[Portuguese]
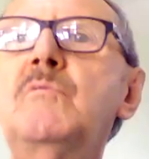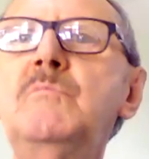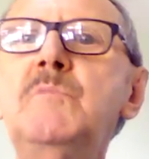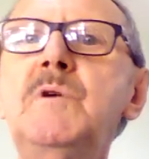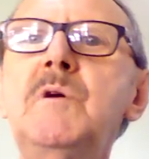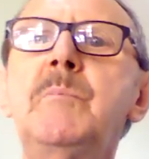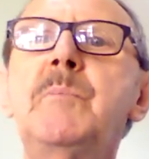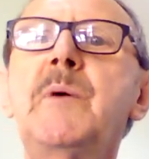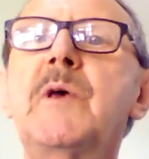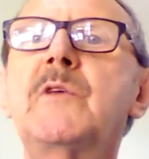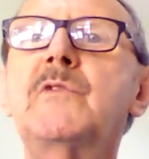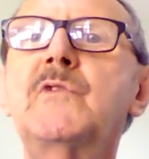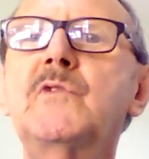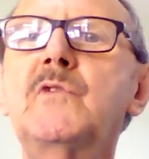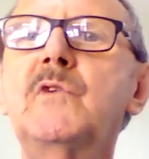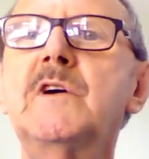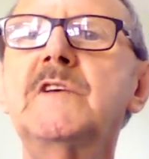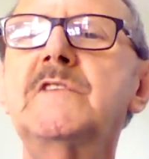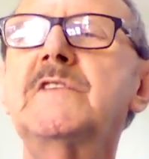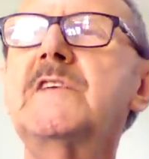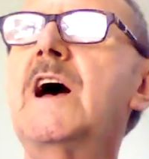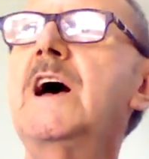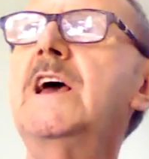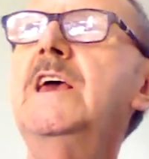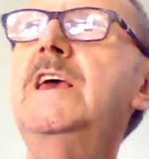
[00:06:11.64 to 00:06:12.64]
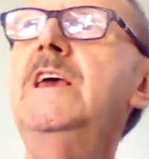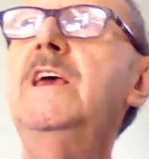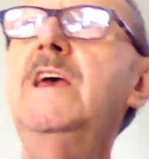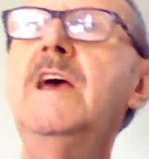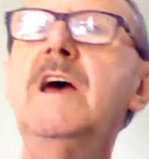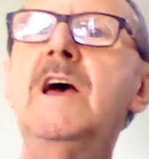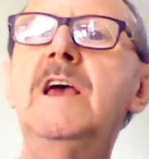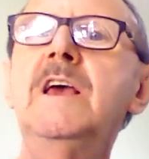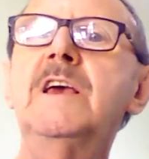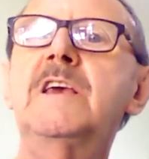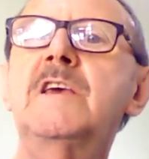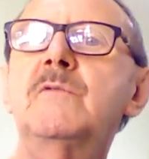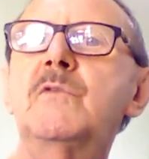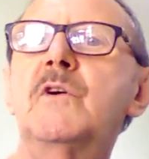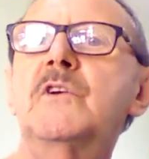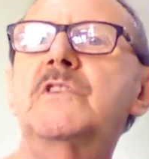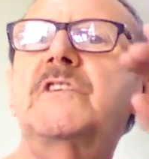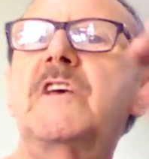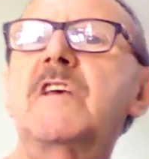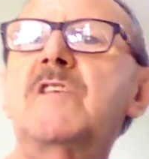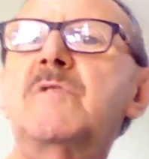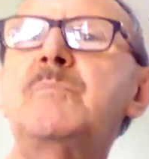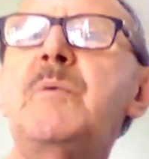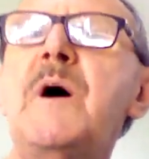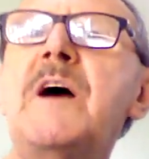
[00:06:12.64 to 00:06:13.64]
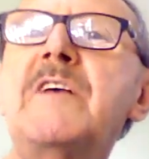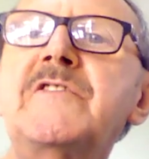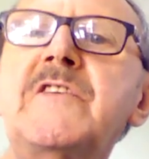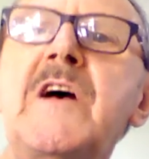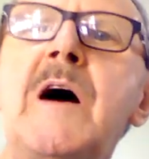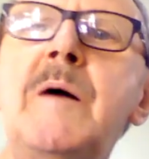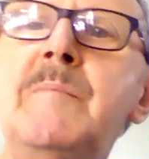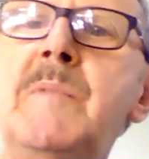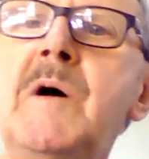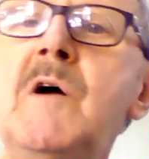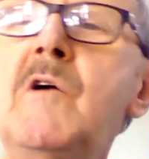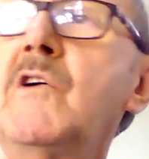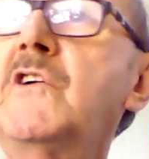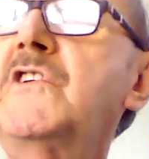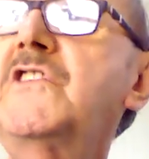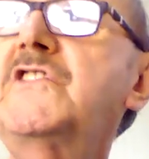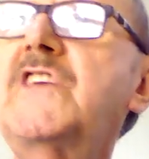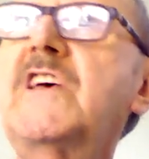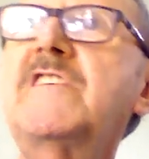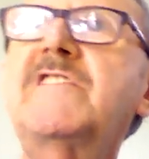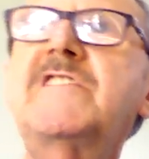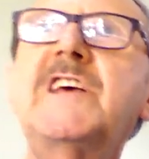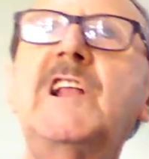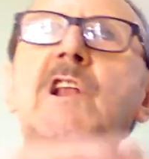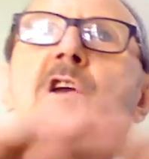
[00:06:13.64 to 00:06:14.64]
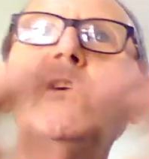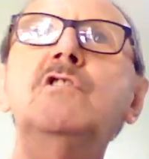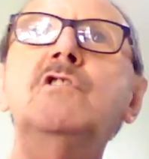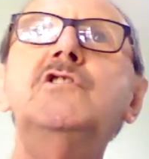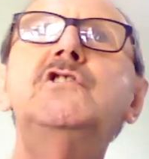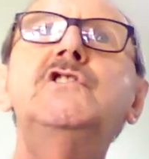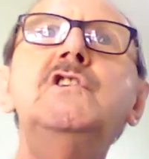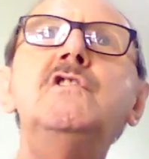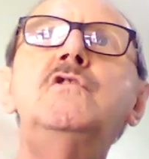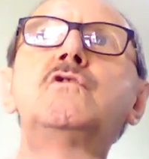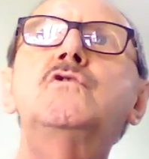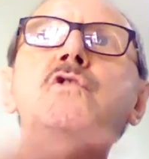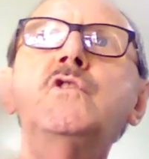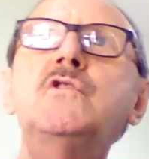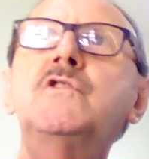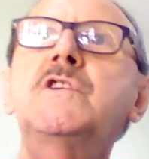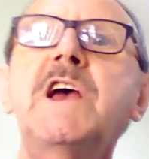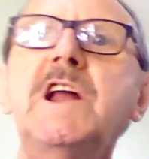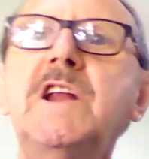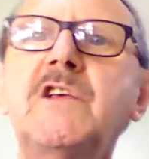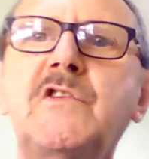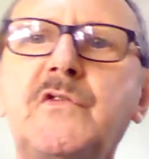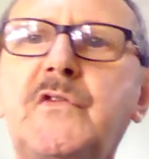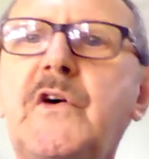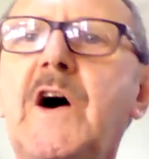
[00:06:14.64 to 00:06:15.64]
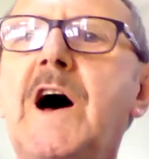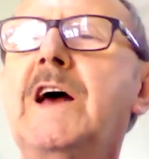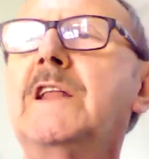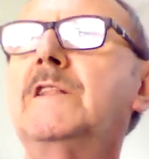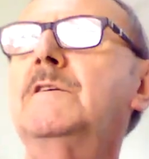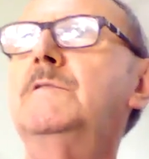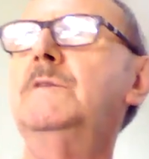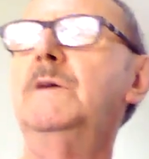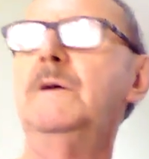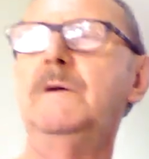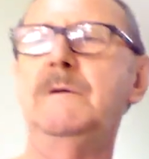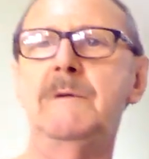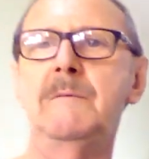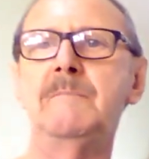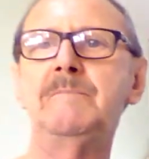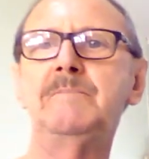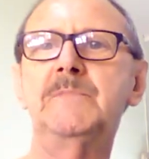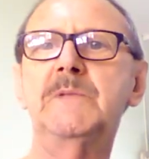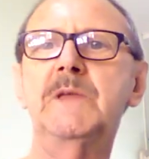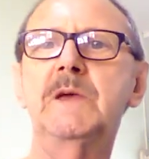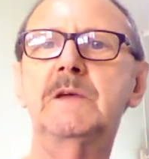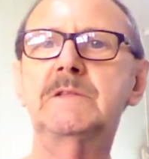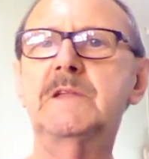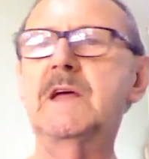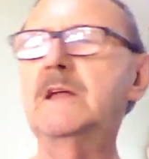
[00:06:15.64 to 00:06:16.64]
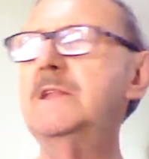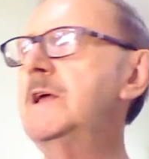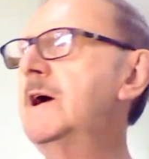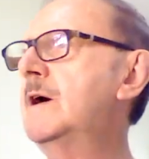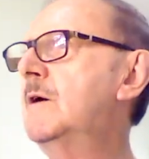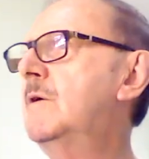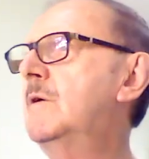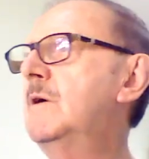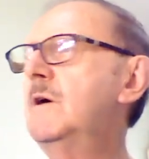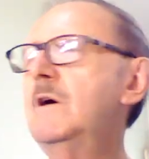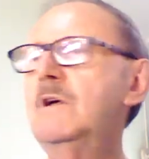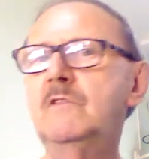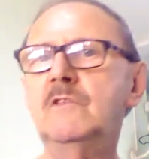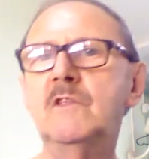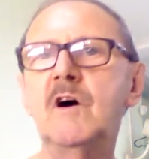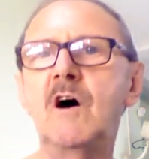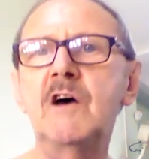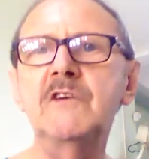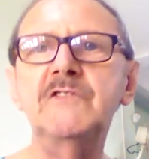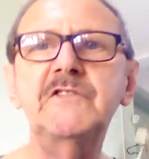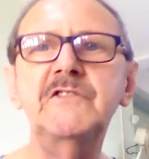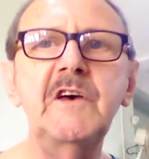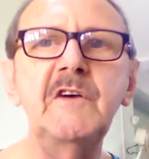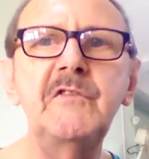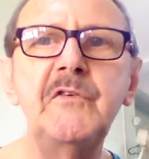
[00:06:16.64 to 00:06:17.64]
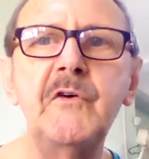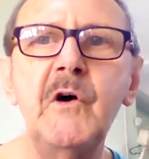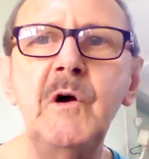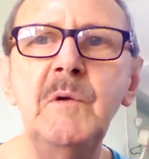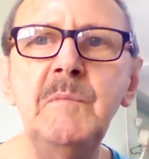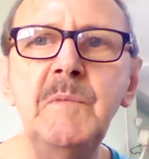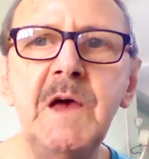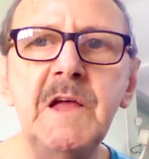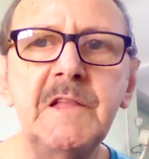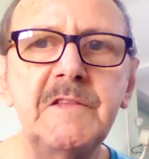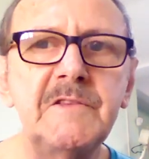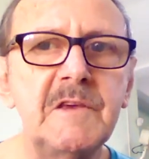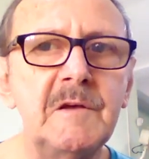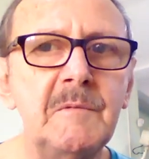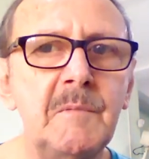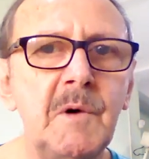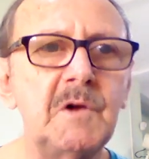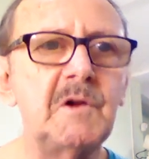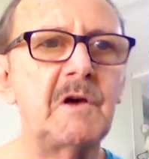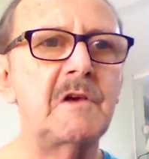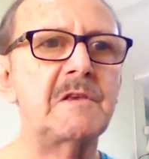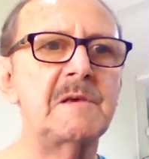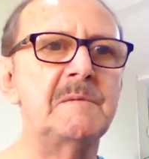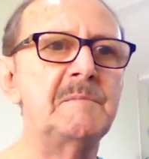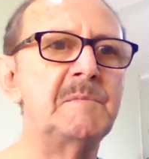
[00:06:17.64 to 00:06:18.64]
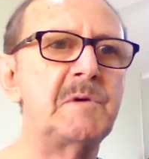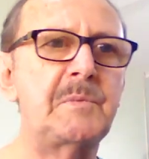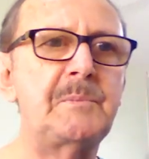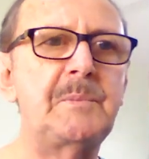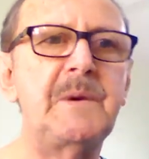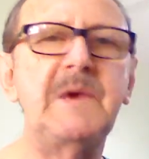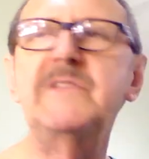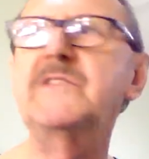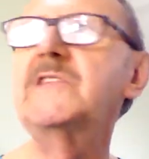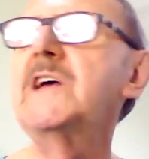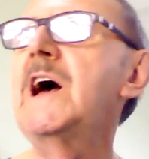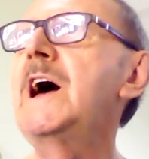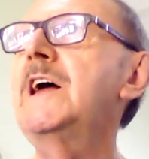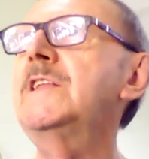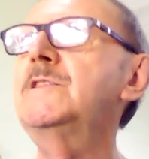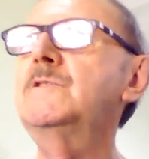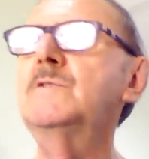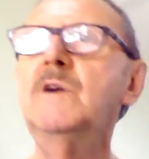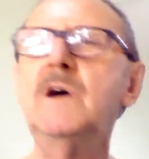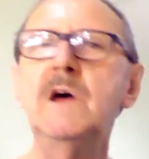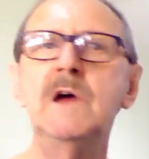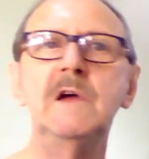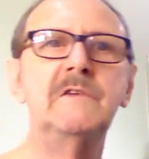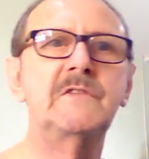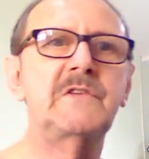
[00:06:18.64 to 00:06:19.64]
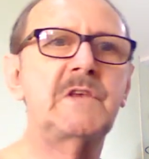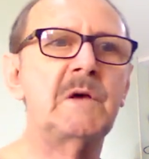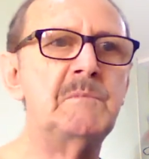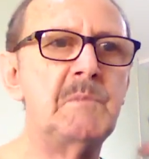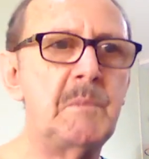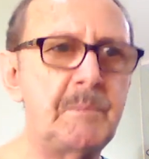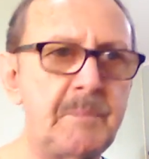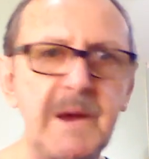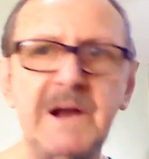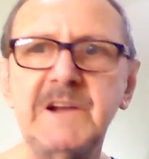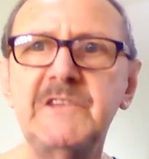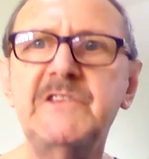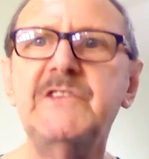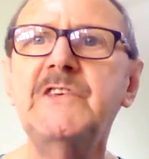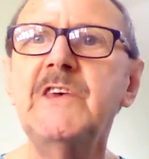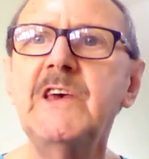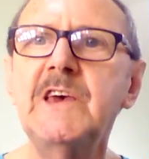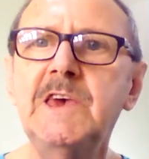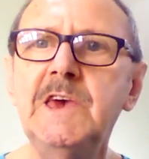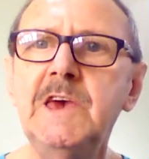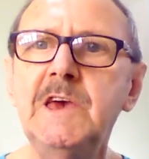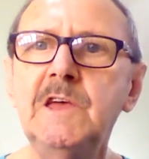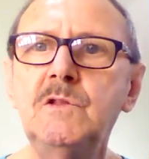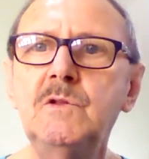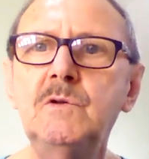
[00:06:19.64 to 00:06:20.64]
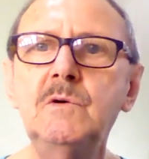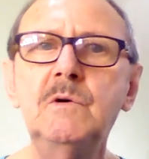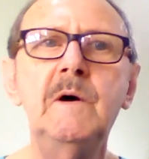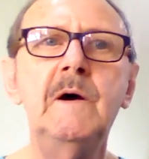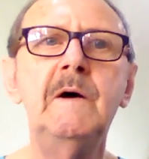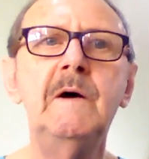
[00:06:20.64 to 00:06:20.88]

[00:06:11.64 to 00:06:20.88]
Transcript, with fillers: mil pessoas aí e que vocês passam a mão, que vocês elogiam tudo que eles falam. Entendeu? Nós reformistas, irmão, nós somos pisados, somos perseguidos